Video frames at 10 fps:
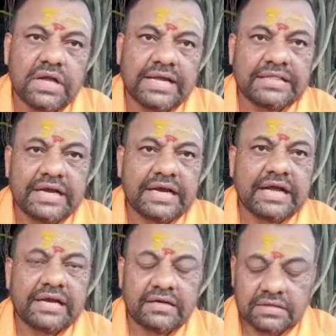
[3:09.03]
ஐந்து
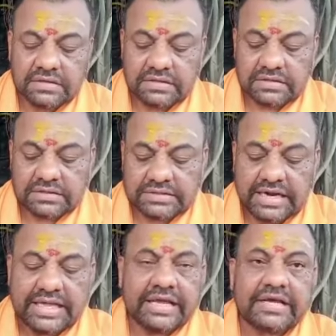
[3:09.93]
அங்கங்கள்
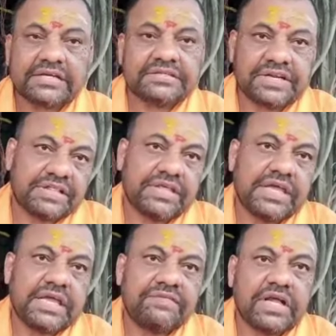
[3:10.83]
தலைங்கிற சிரத்தை
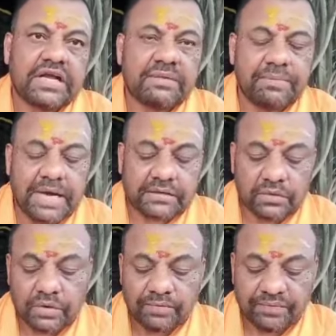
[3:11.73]
விளக்கம்
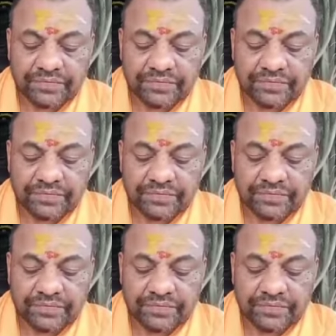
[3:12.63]
பார்த்தோம்